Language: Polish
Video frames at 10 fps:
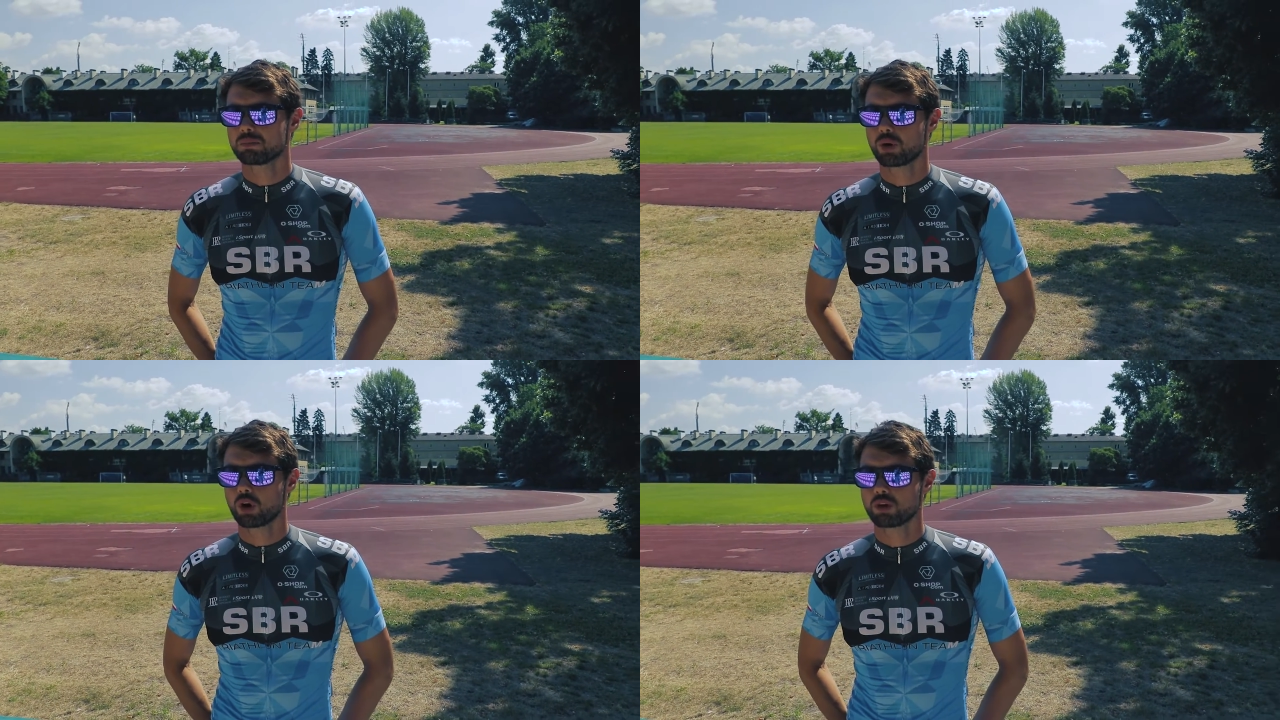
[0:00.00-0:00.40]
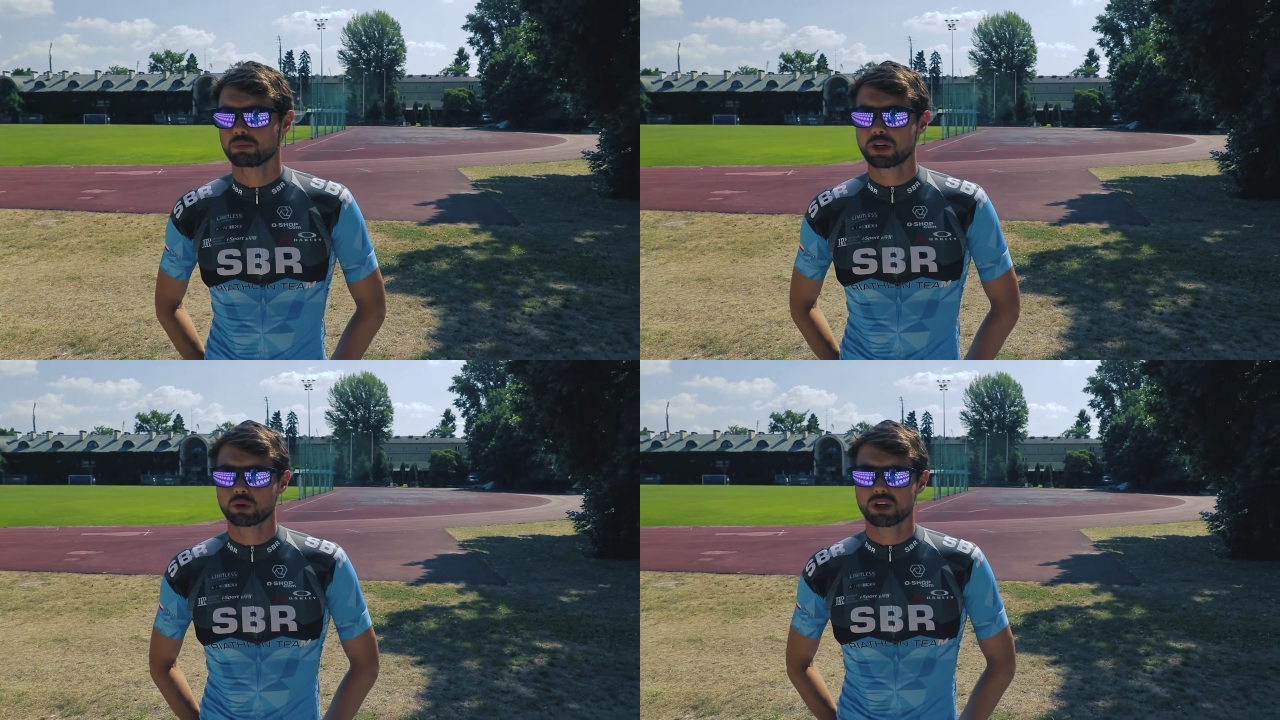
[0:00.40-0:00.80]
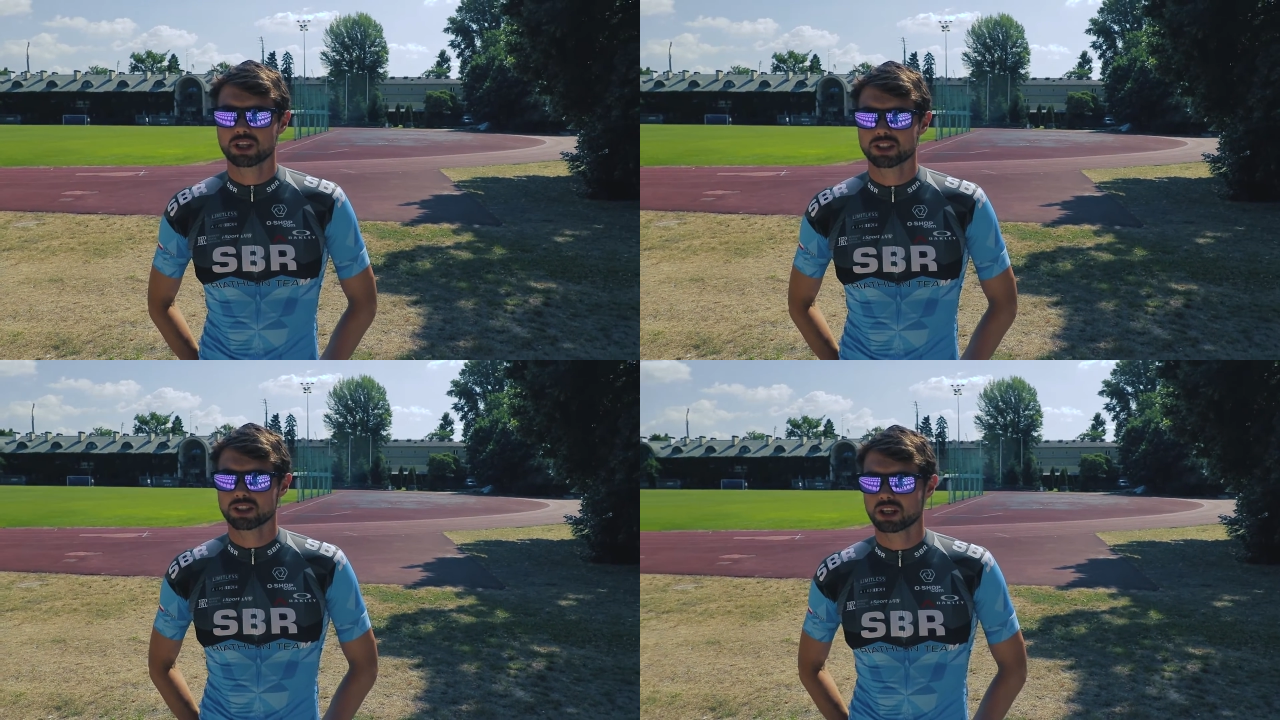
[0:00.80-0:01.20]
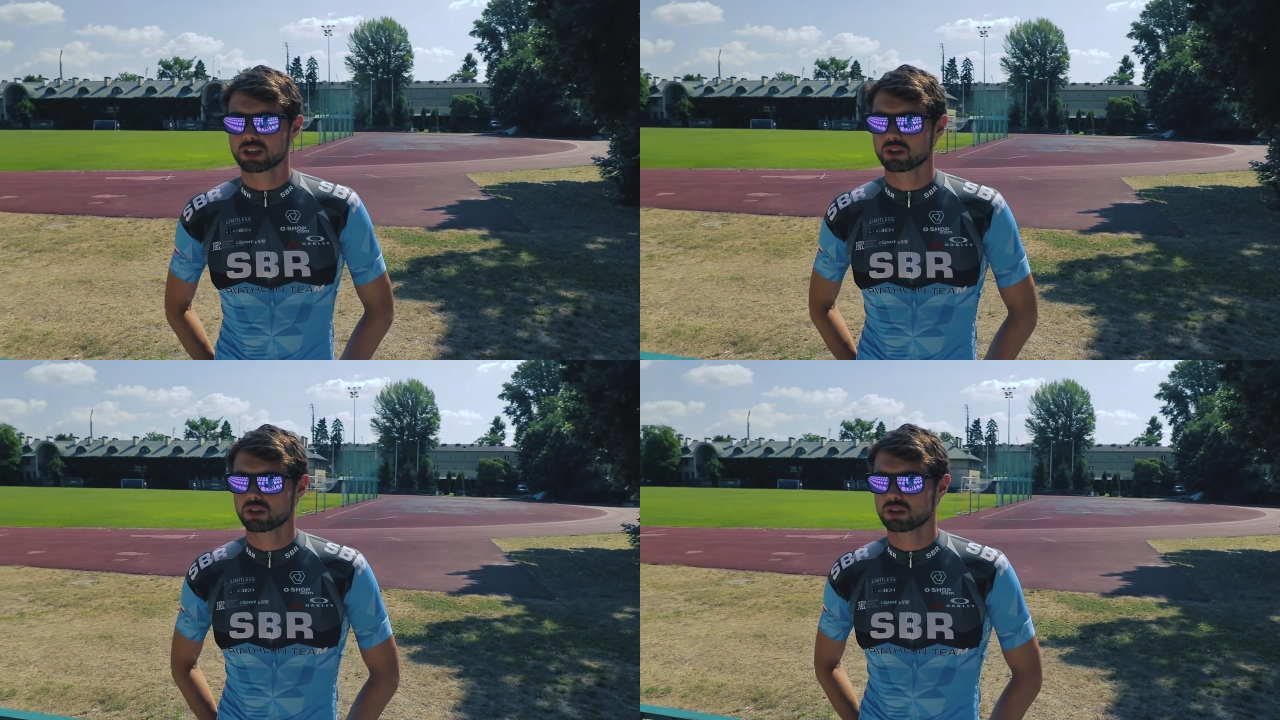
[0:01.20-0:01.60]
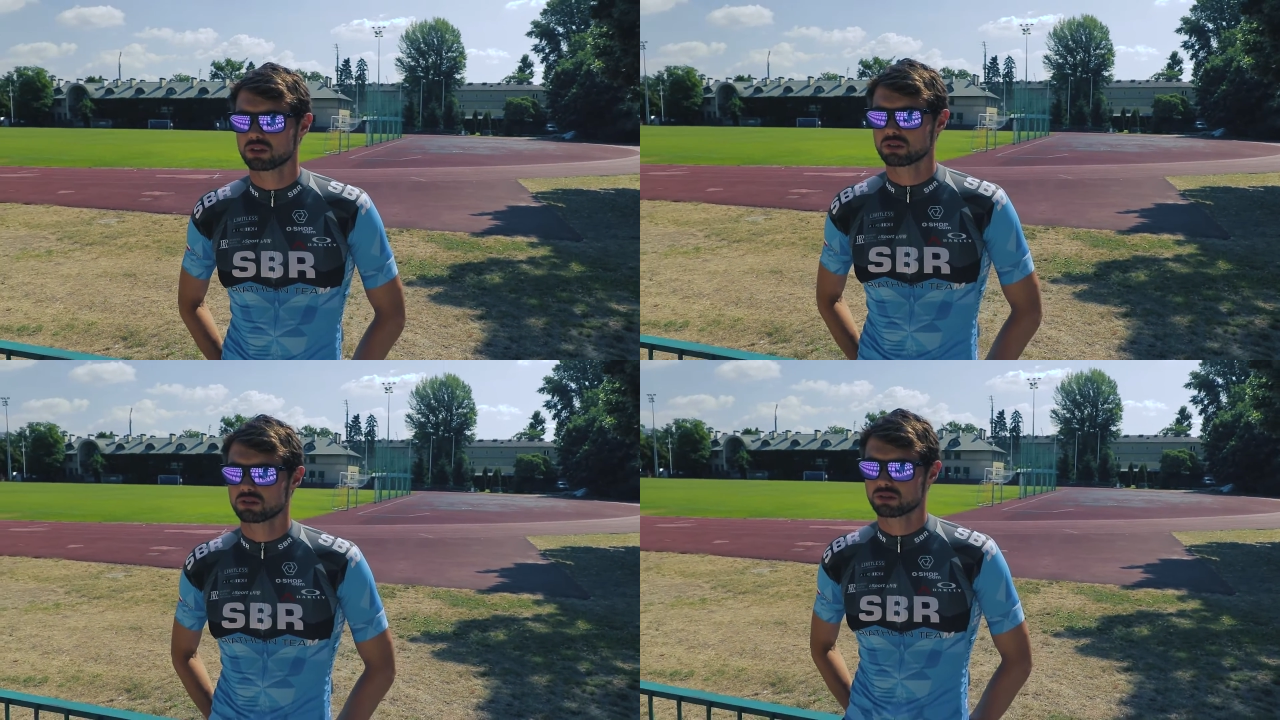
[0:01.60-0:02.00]
Po paru latach
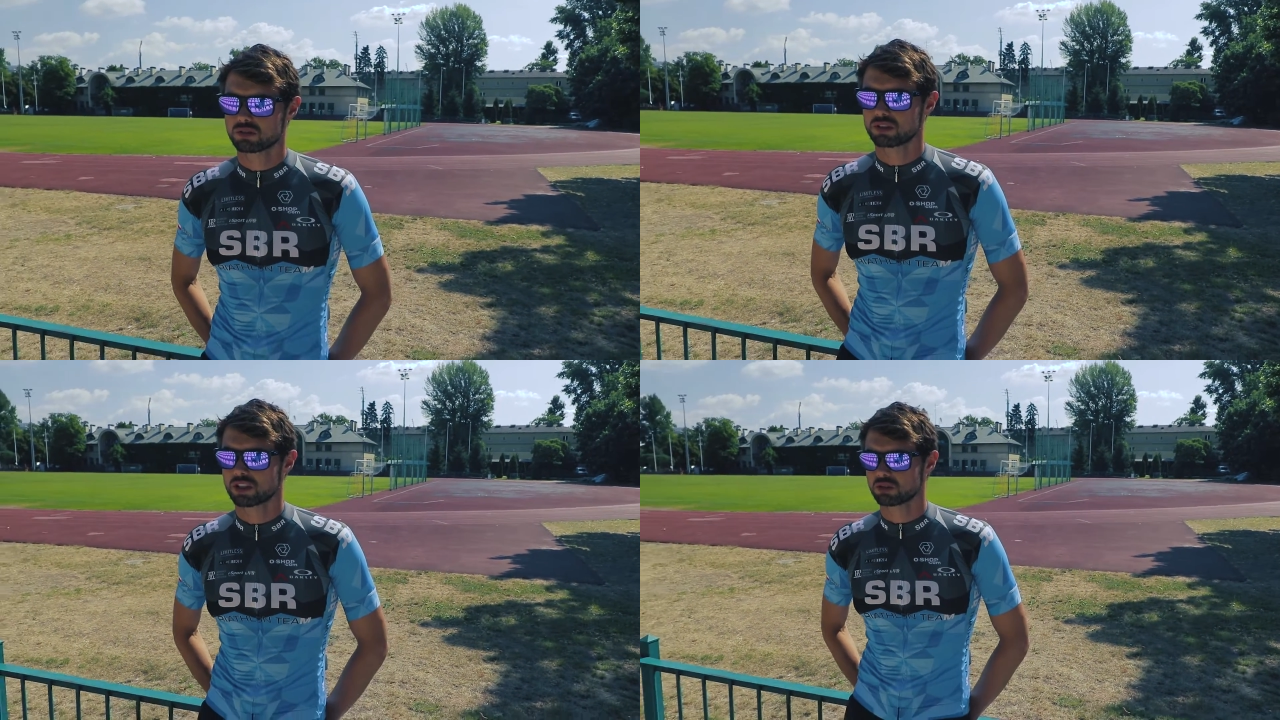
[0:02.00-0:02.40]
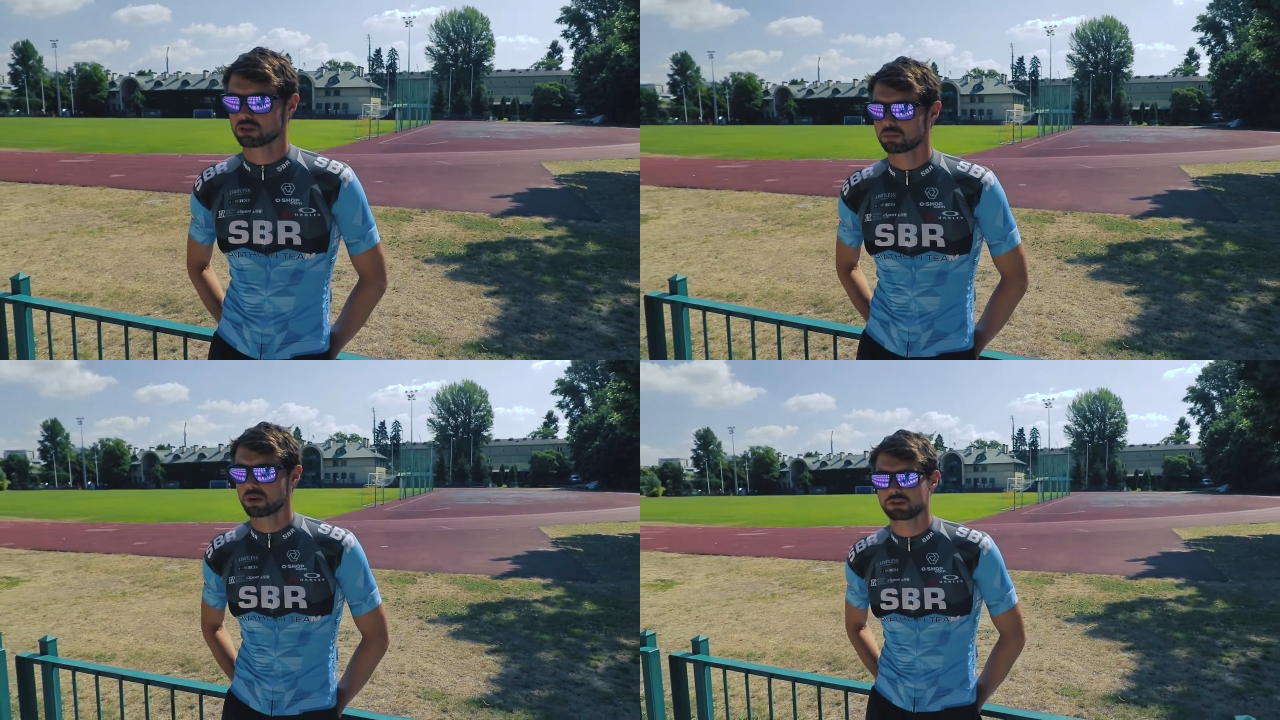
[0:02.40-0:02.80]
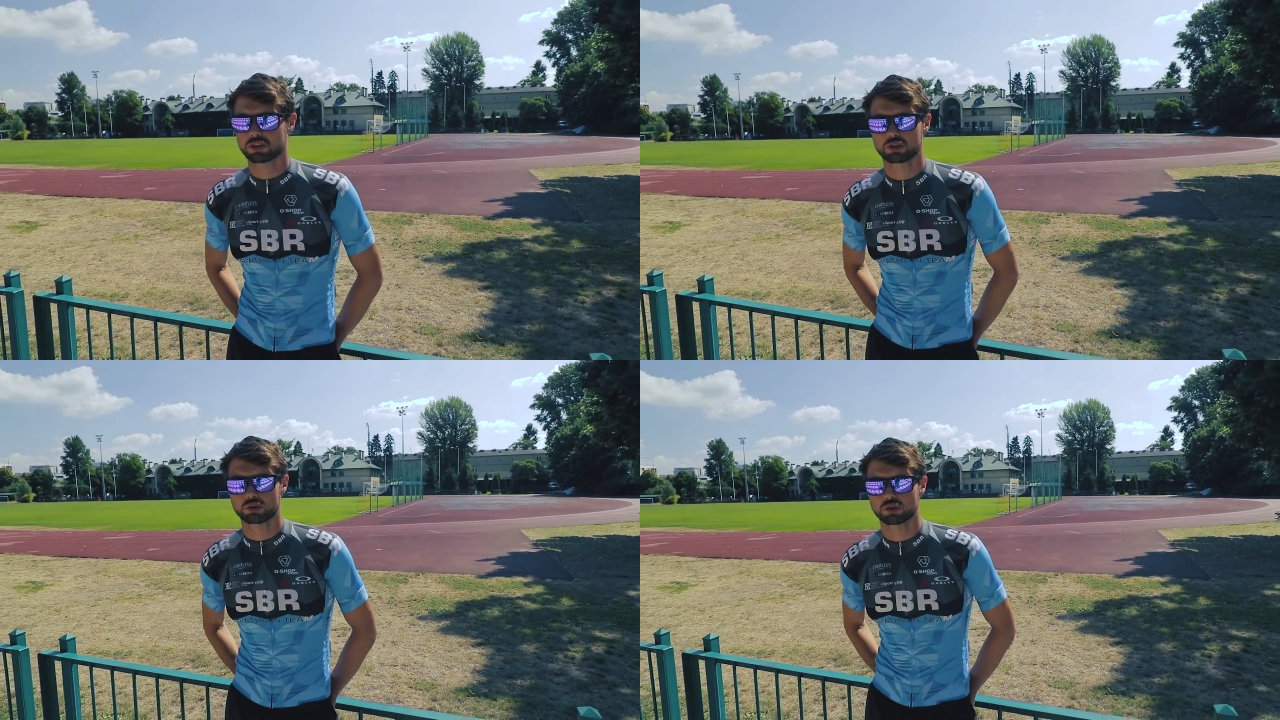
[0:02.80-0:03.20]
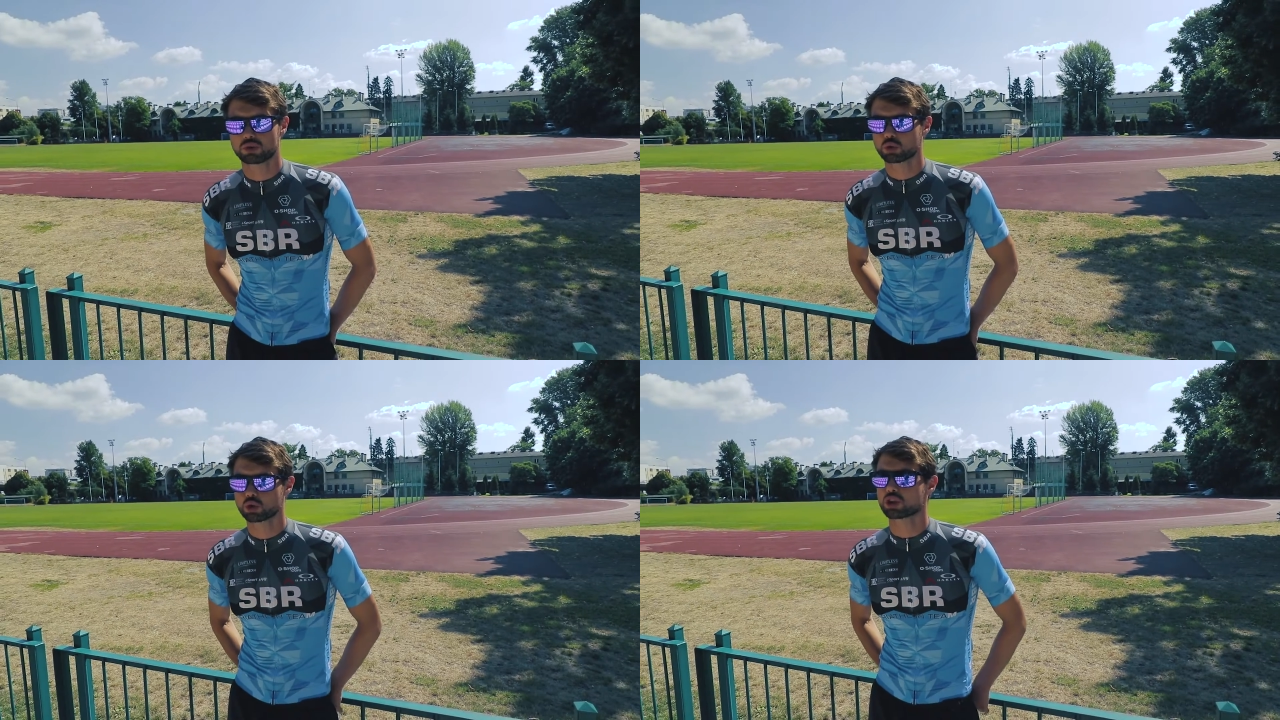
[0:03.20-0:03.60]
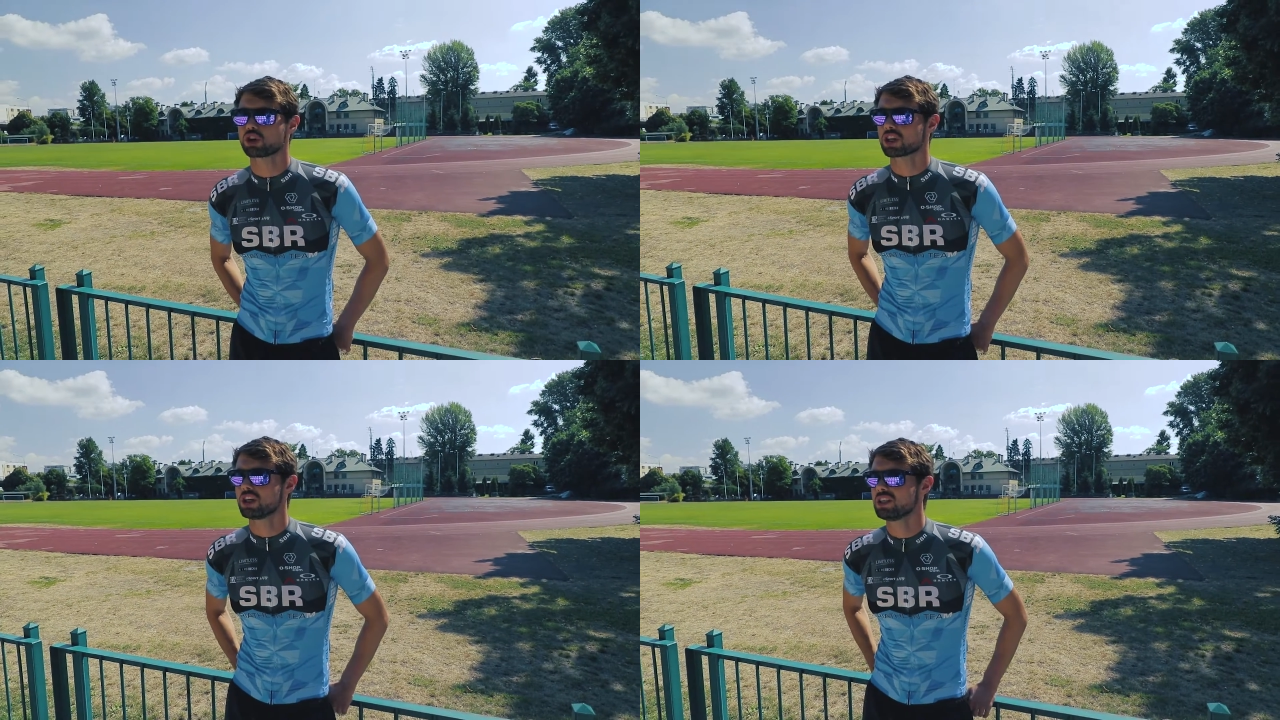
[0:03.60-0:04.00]
jako, jako że bawię się już
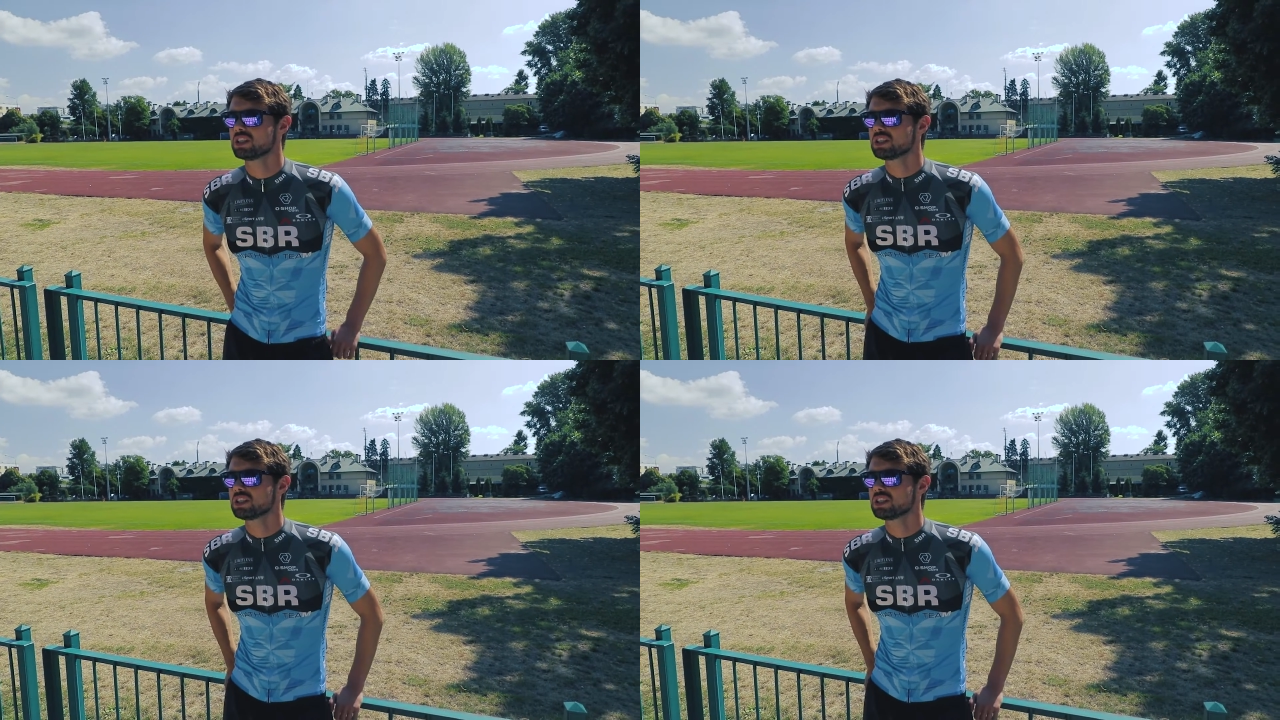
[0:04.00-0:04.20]
trochę,